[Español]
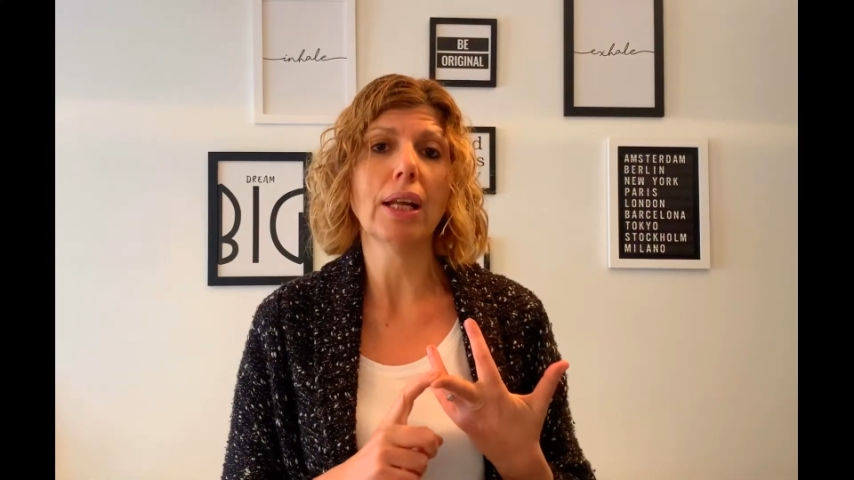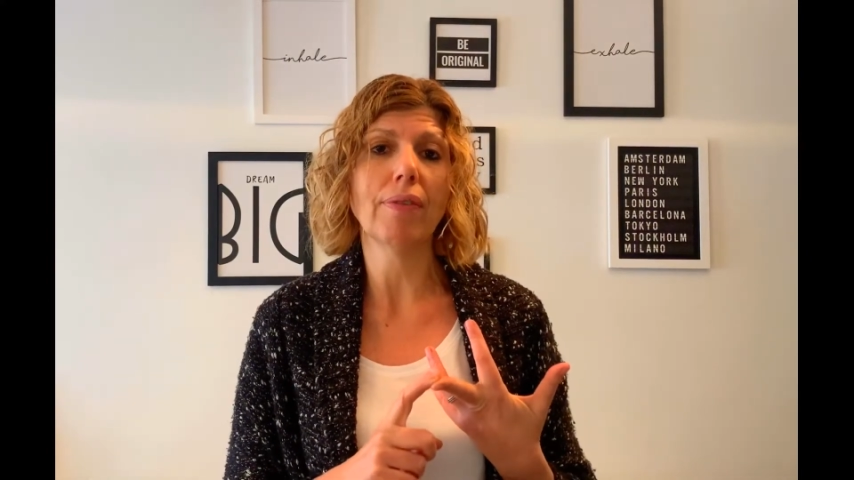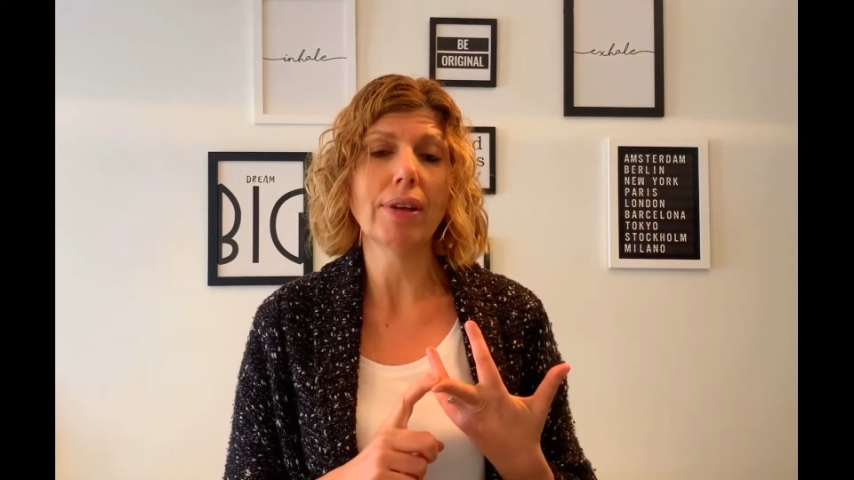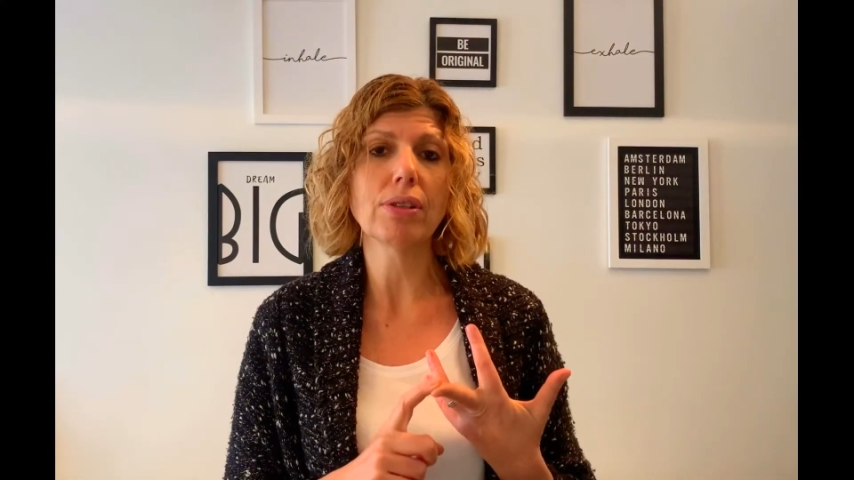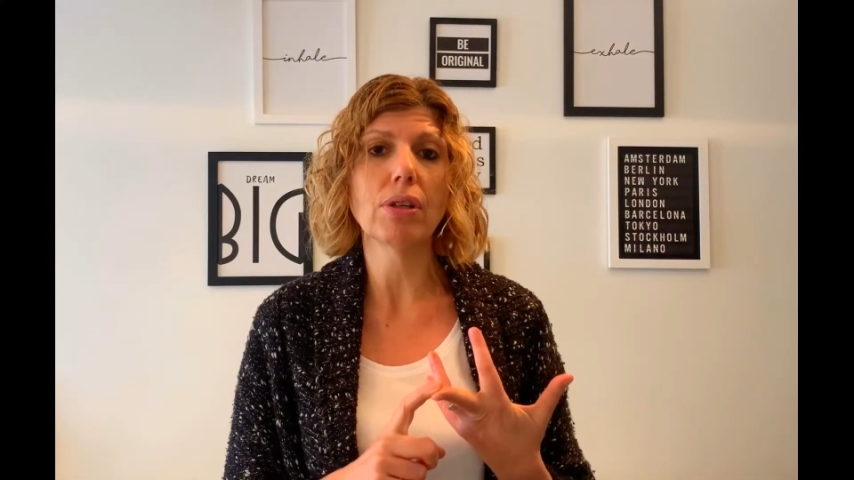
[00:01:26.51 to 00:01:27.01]

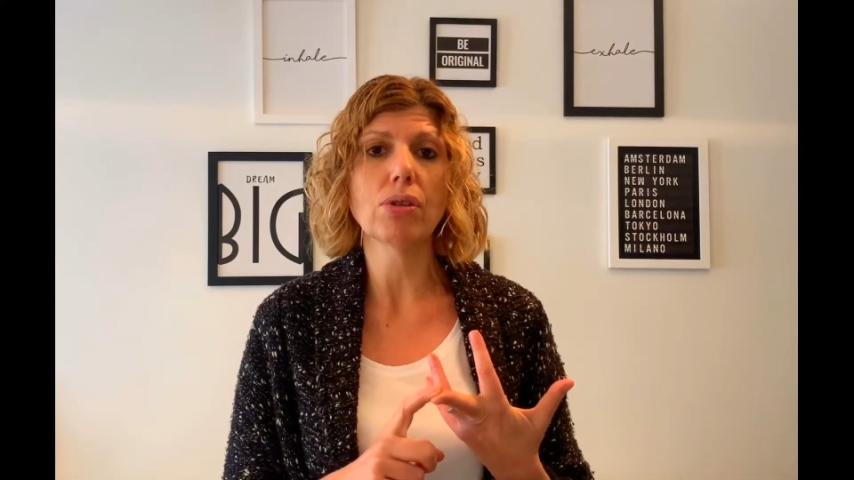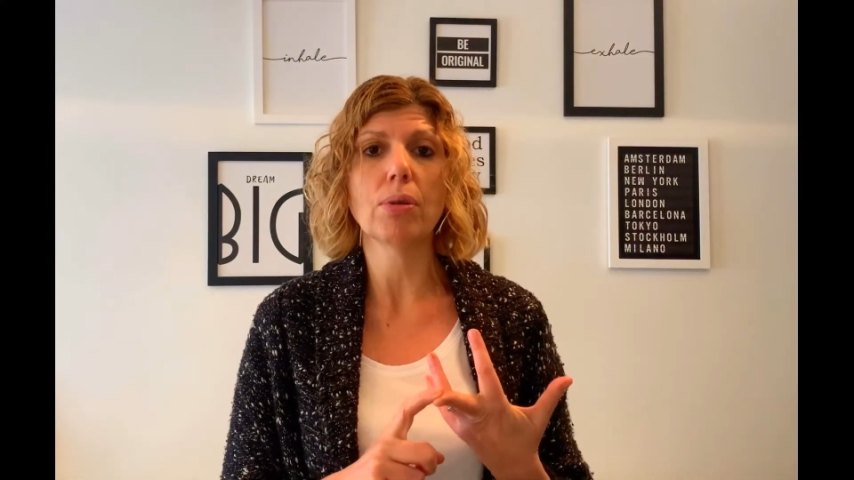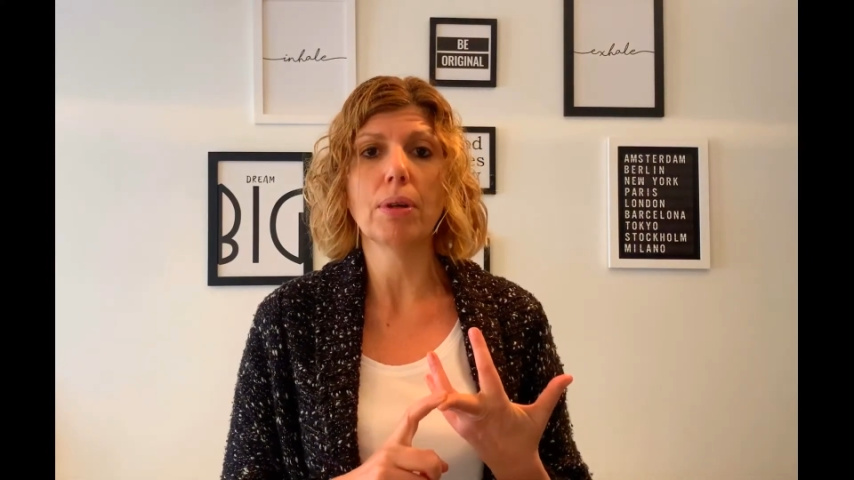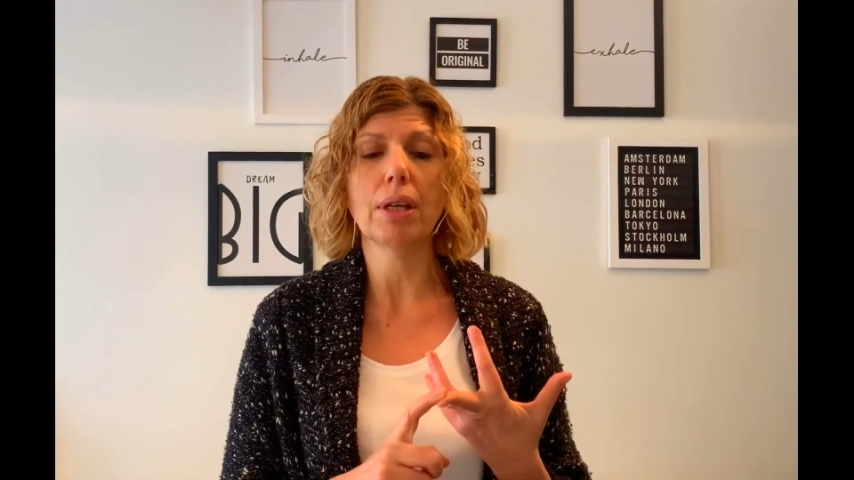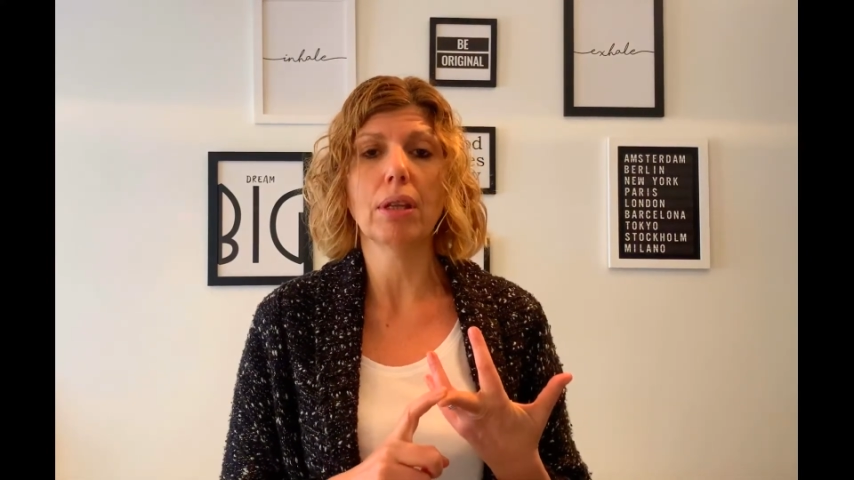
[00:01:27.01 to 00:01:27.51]
reflexiones
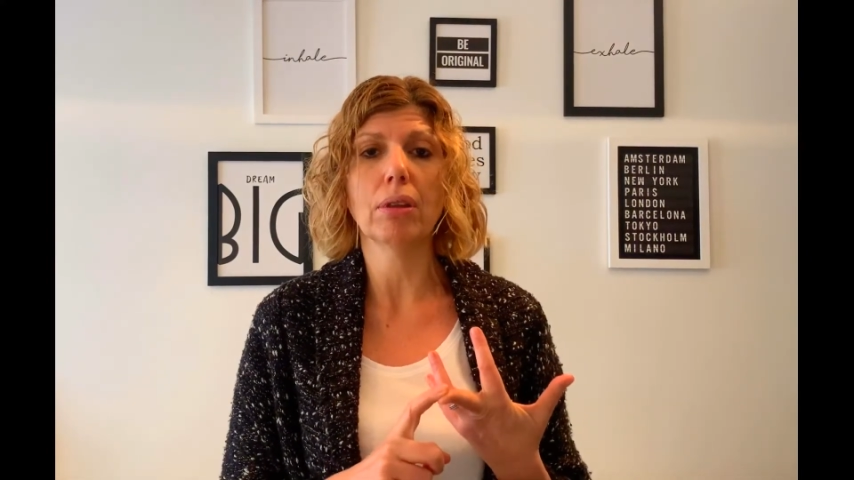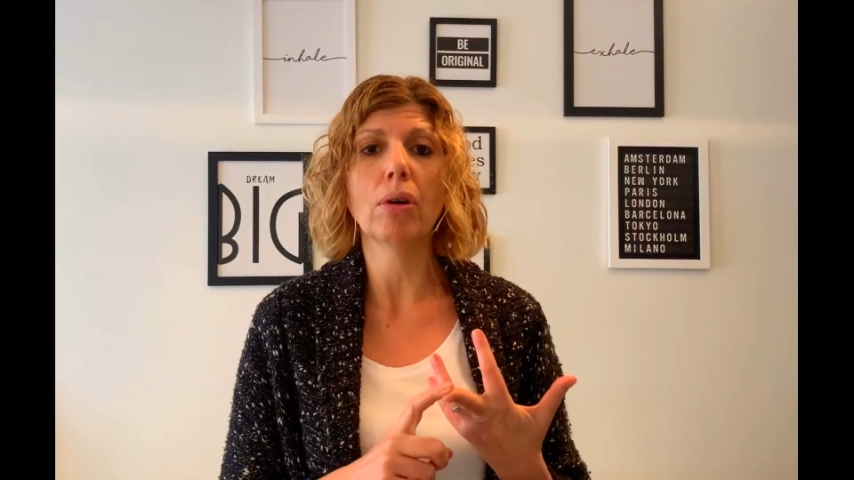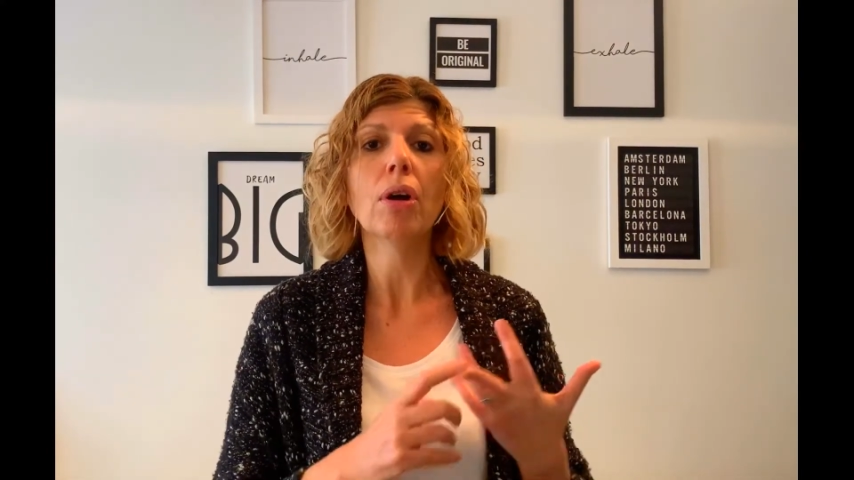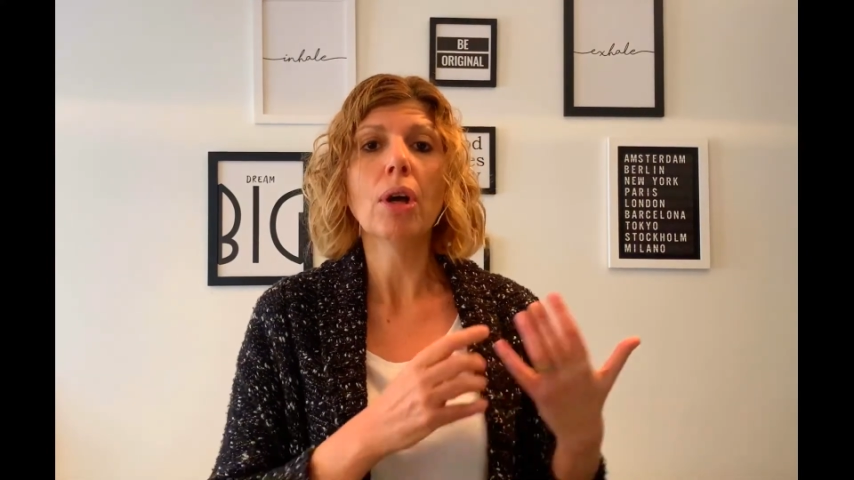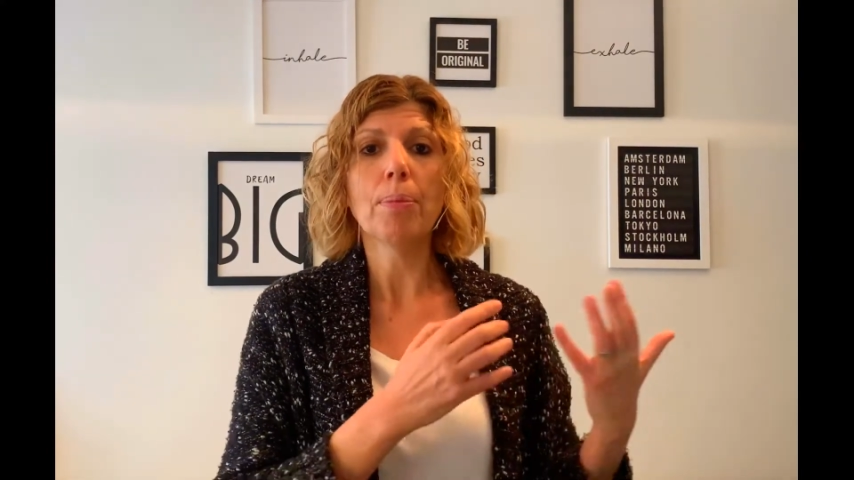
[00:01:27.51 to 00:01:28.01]
sobre esto